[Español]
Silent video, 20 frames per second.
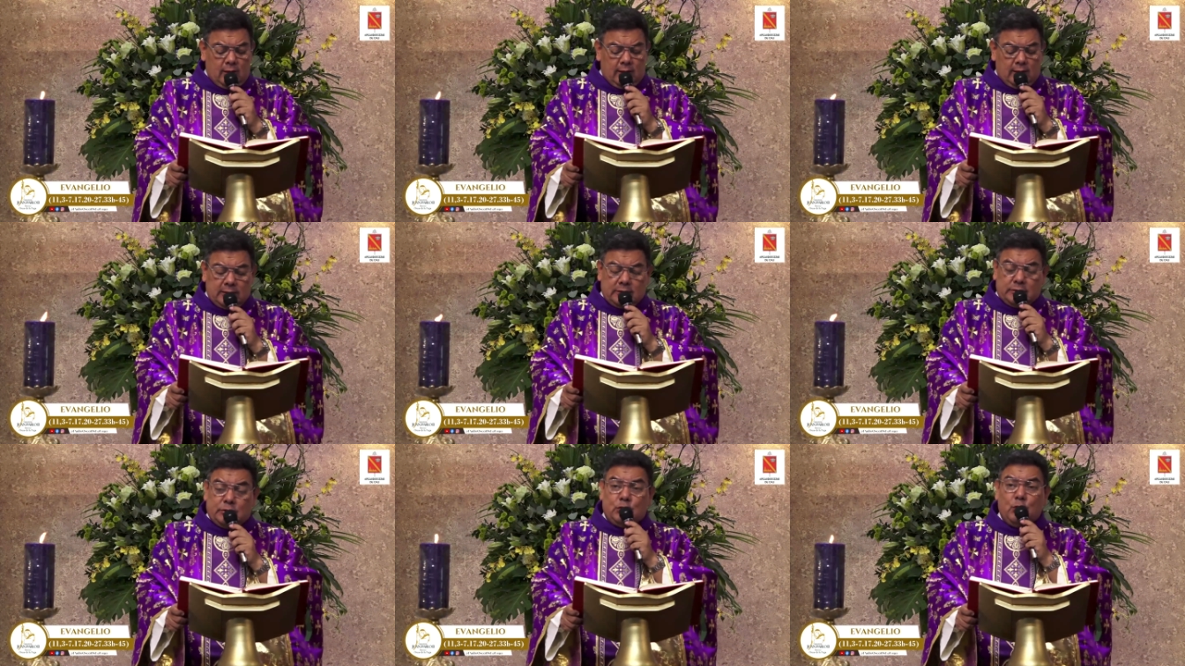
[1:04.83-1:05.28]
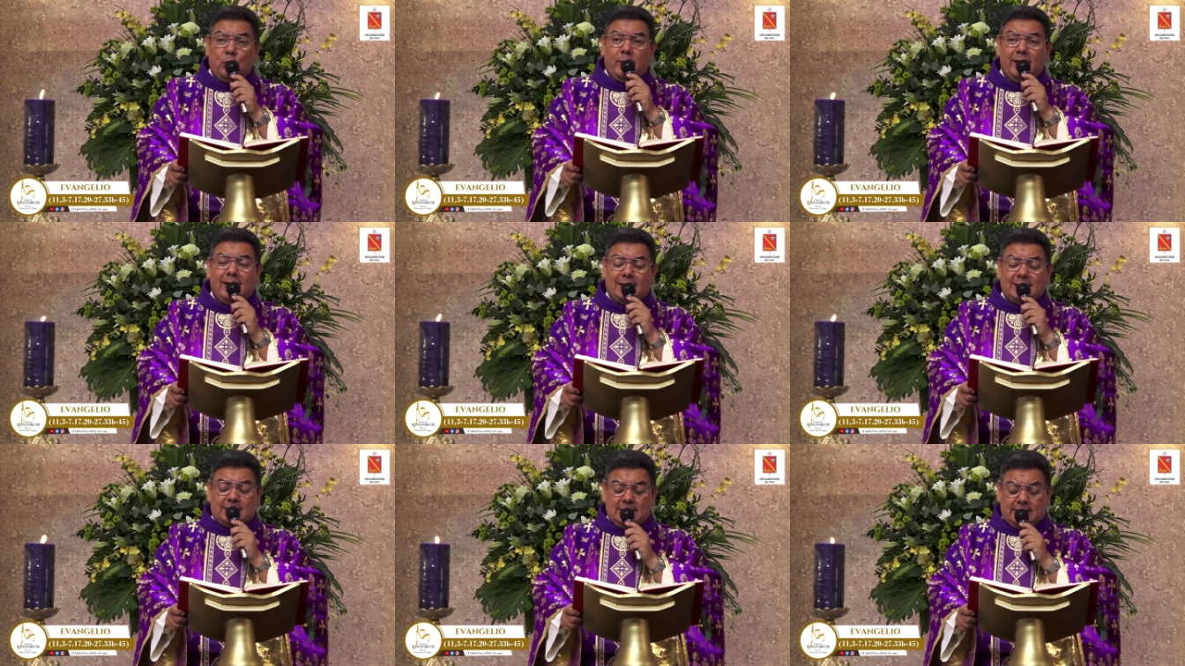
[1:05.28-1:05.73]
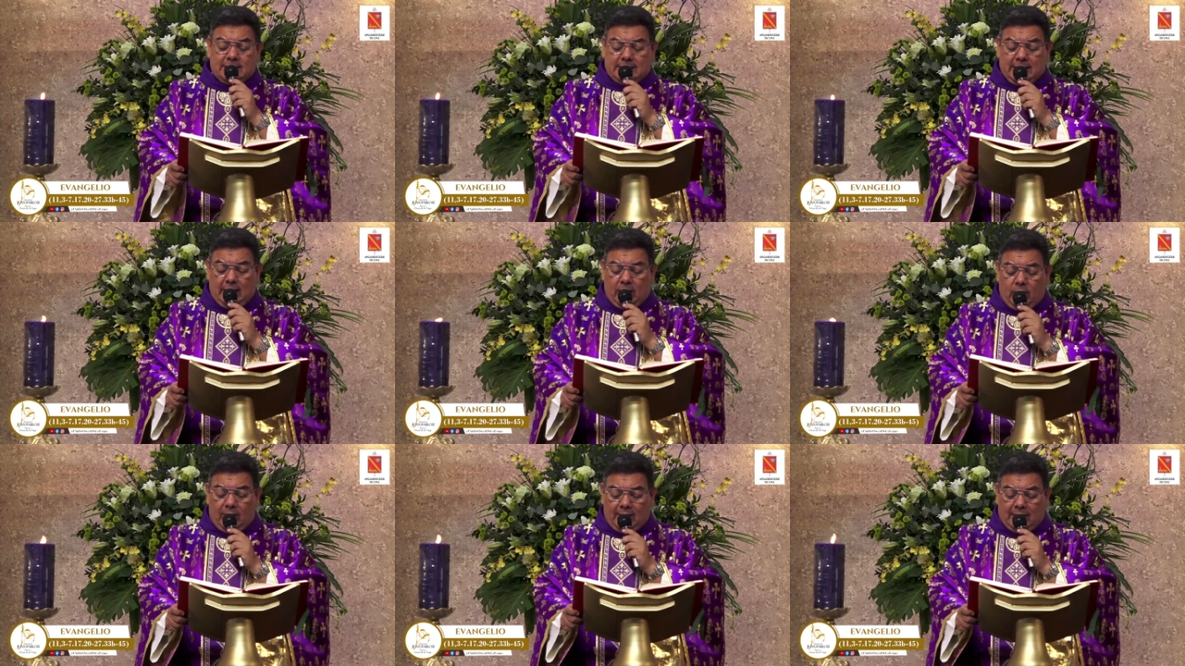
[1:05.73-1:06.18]
si hubieras
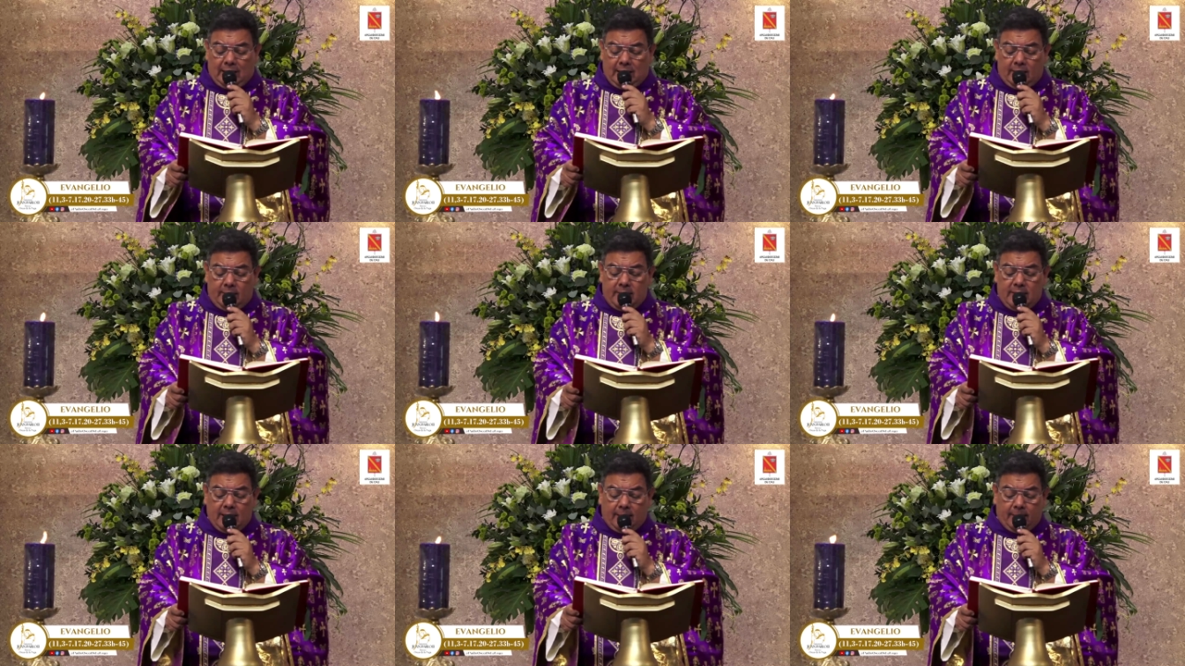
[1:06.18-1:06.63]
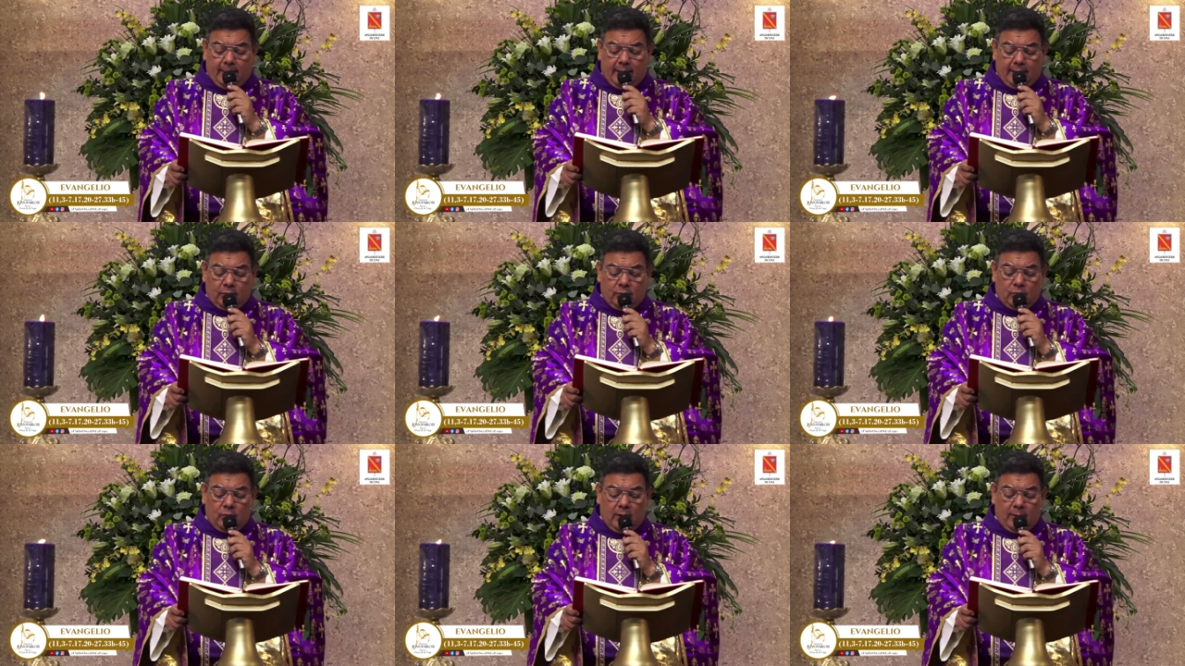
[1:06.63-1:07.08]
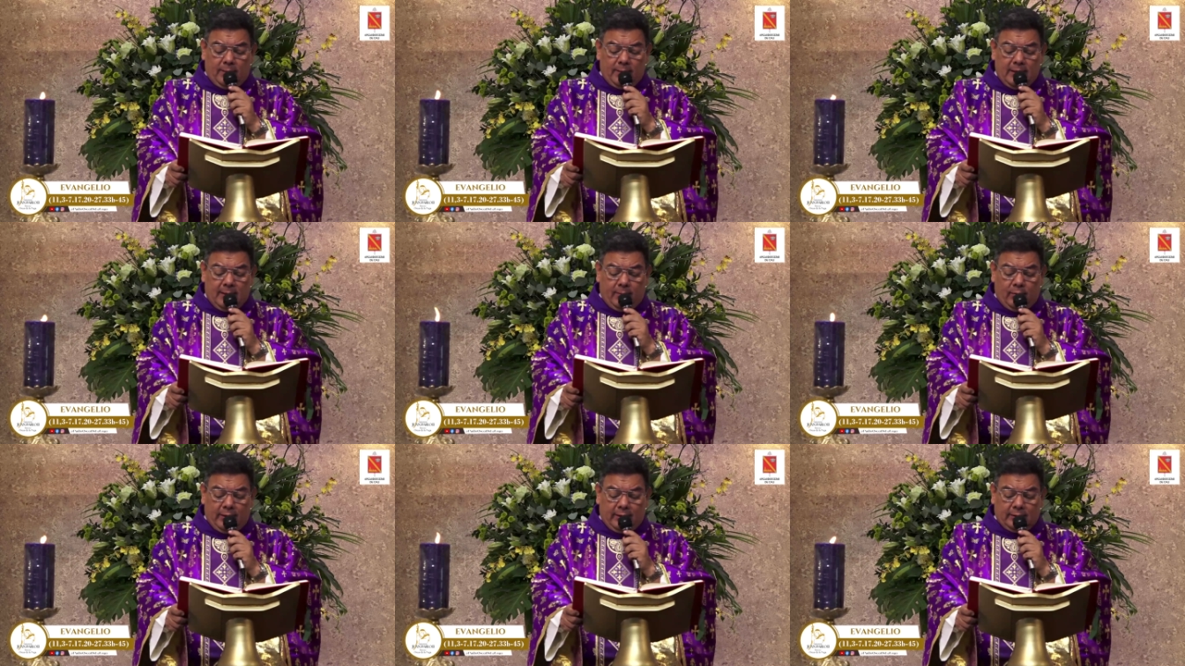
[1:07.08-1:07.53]
estado aquí mi hermano no habría
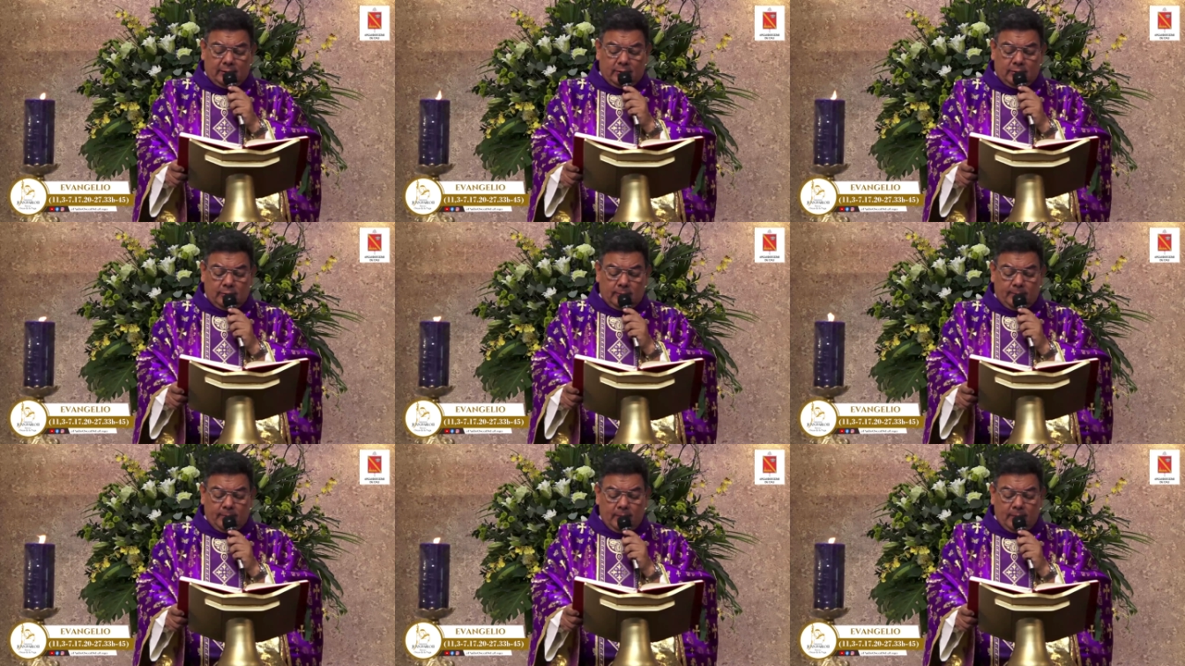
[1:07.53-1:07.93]
muerto,